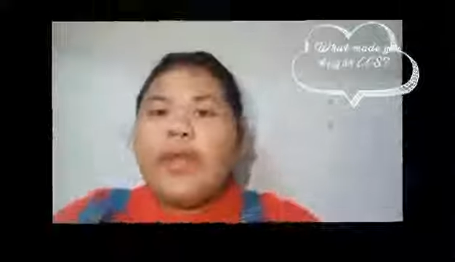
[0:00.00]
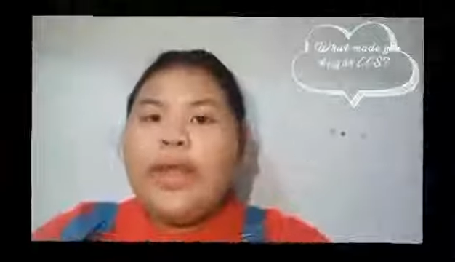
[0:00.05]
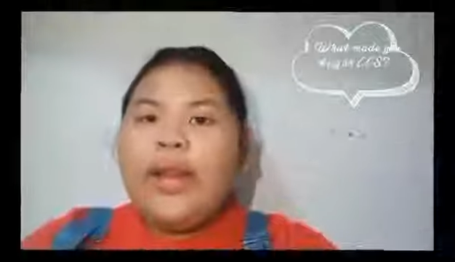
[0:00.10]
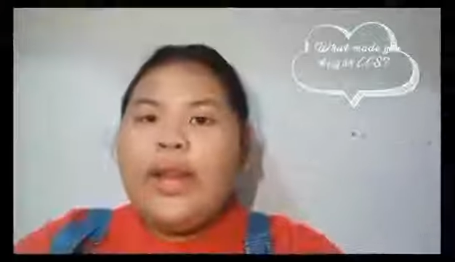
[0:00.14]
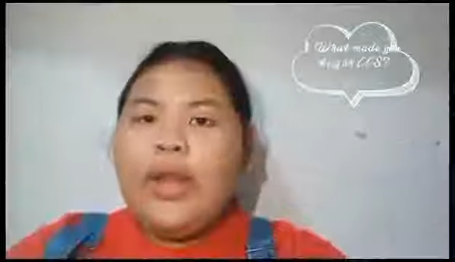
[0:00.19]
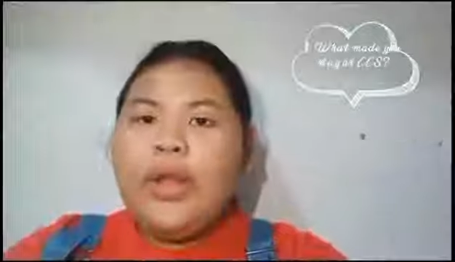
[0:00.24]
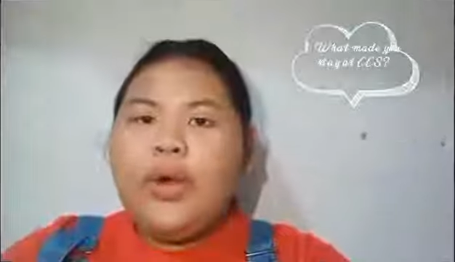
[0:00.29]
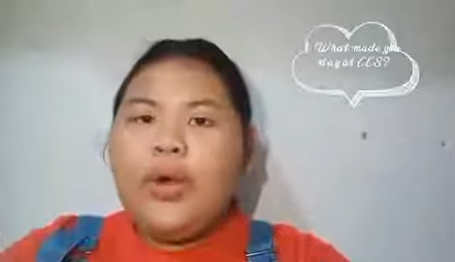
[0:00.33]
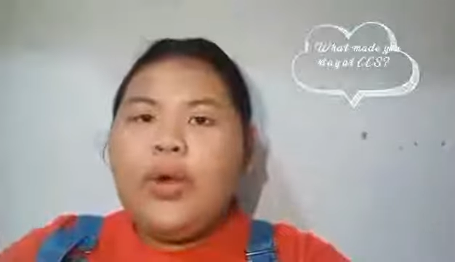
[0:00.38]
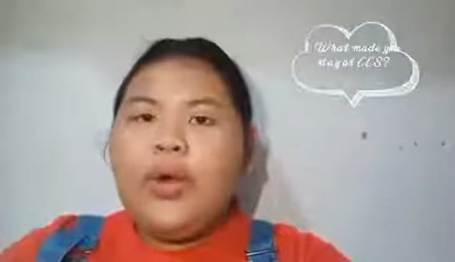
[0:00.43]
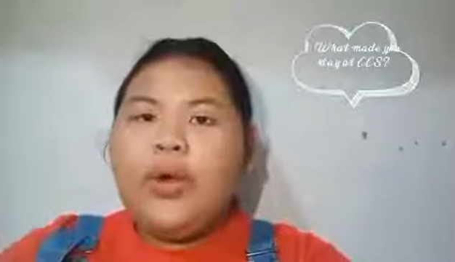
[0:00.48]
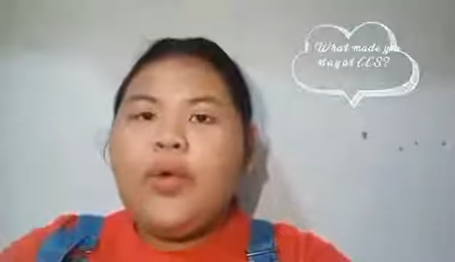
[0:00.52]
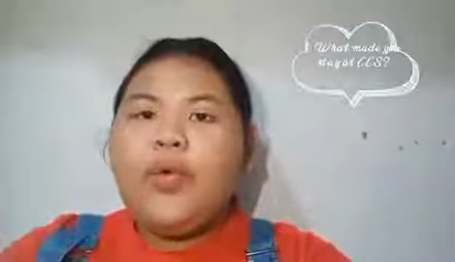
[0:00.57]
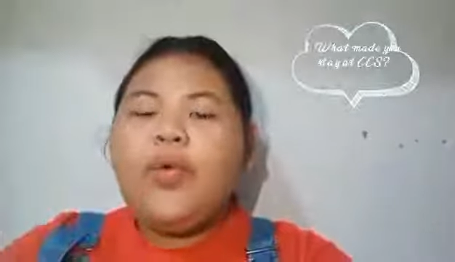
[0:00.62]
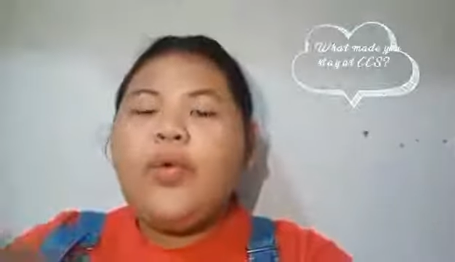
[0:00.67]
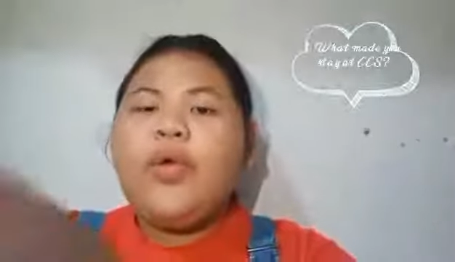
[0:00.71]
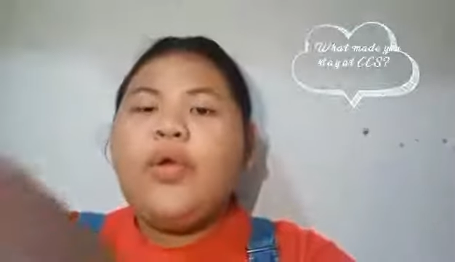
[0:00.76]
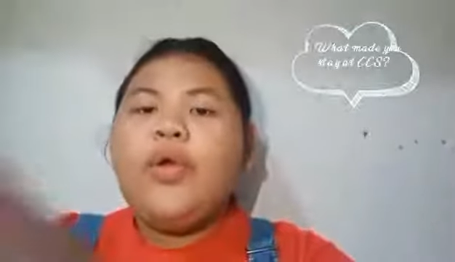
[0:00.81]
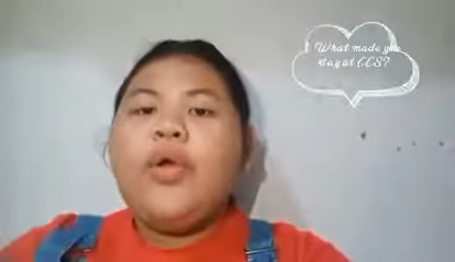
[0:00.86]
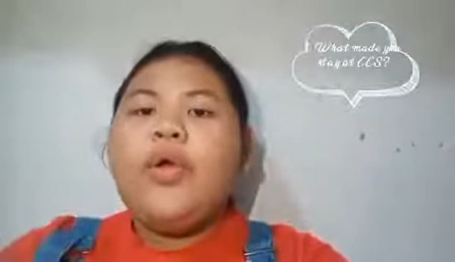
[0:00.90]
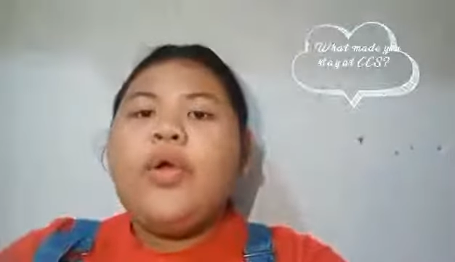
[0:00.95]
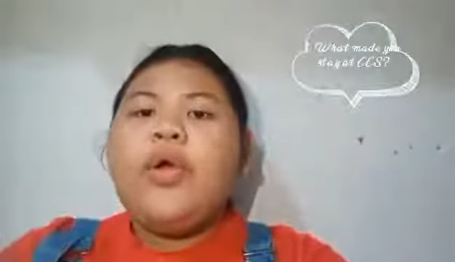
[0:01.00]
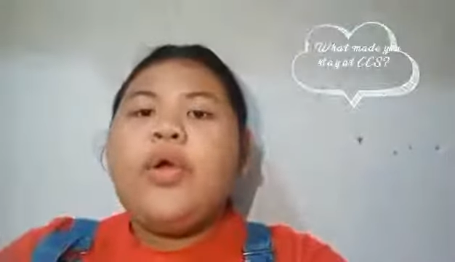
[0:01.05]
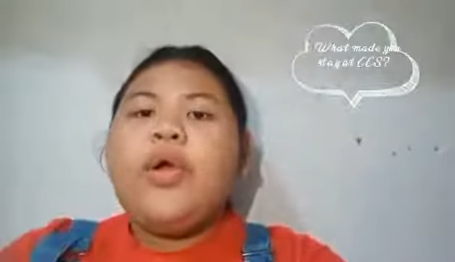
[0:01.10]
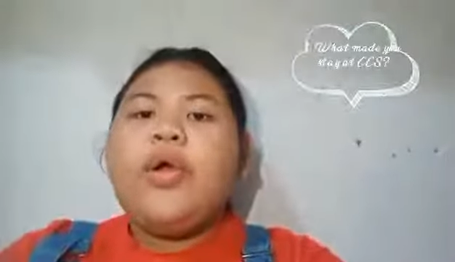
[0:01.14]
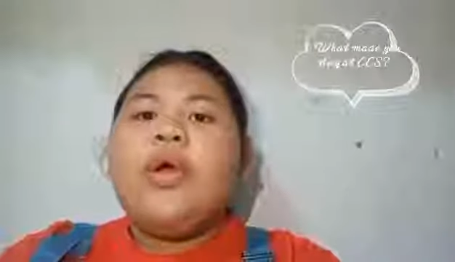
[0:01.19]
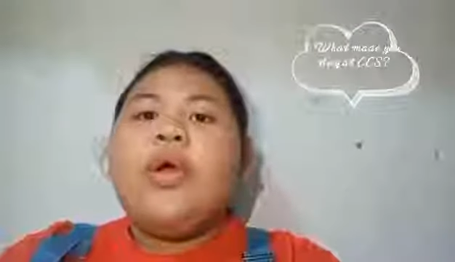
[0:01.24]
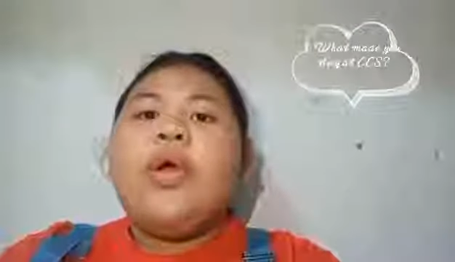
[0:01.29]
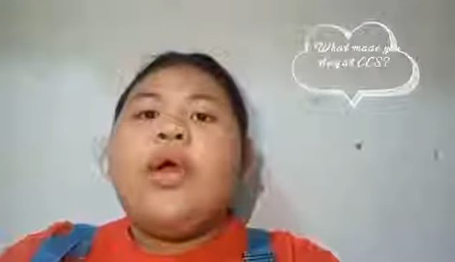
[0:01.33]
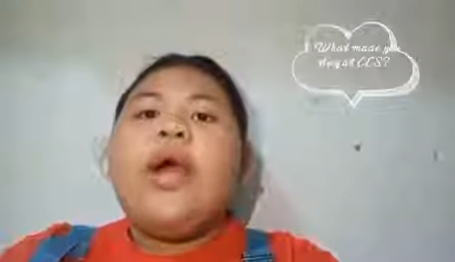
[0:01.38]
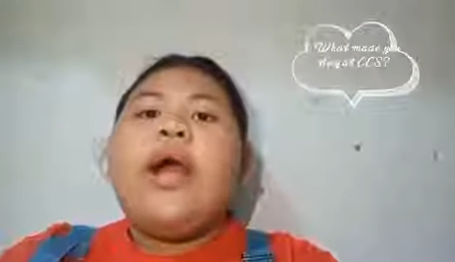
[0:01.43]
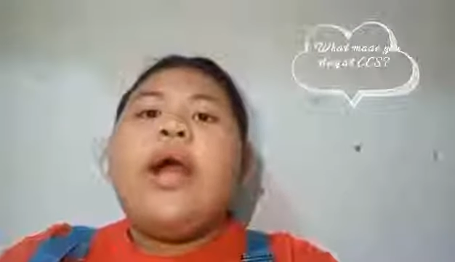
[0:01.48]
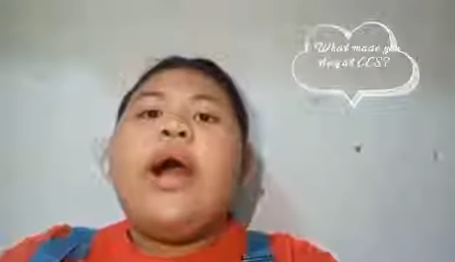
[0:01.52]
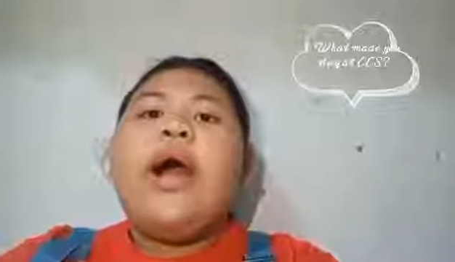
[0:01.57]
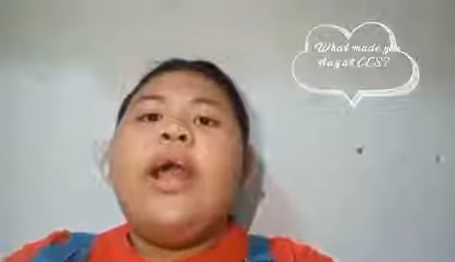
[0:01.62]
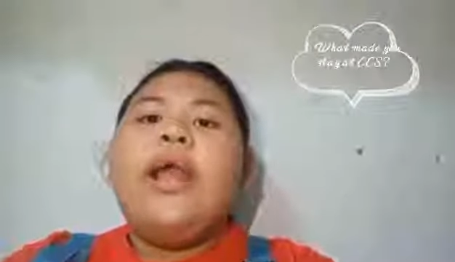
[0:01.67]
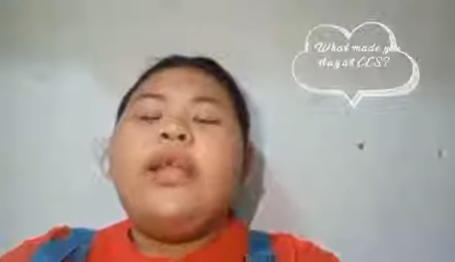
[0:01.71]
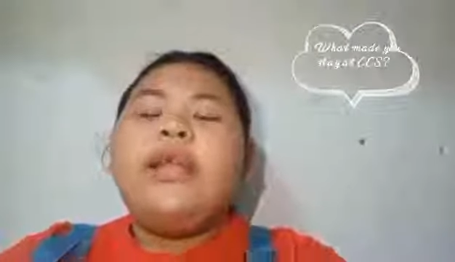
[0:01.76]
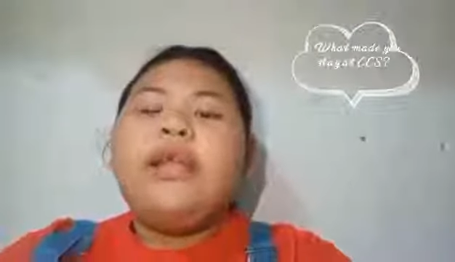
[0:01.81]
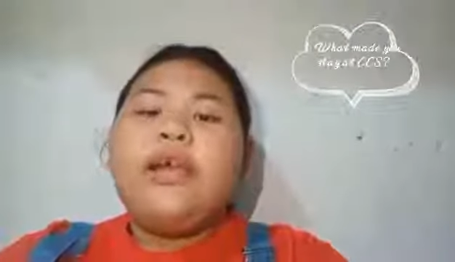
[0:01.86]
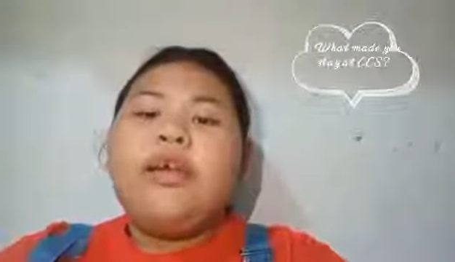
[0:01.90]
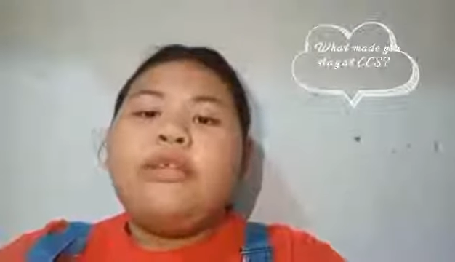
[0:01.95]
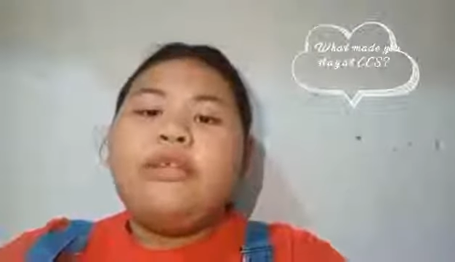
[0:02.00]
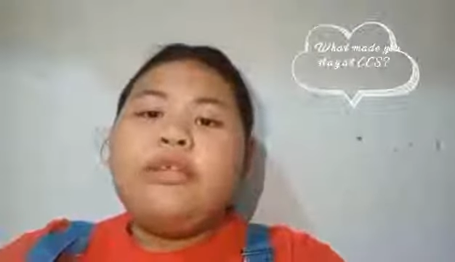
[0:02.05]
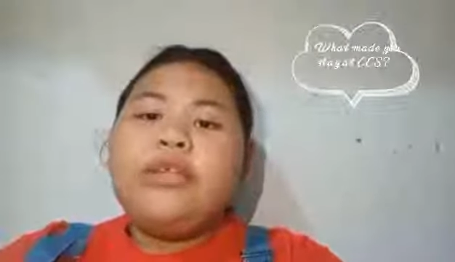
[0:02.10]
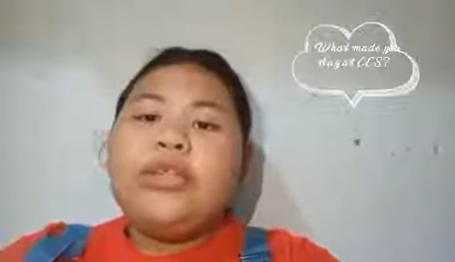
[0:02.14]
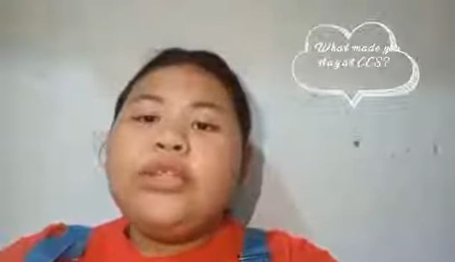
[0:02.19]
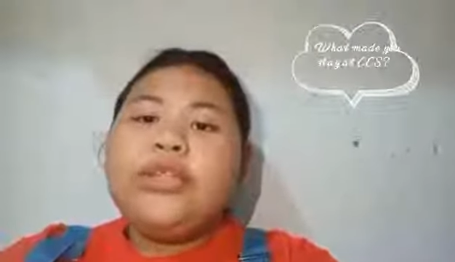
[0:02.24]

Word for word: Hello. I love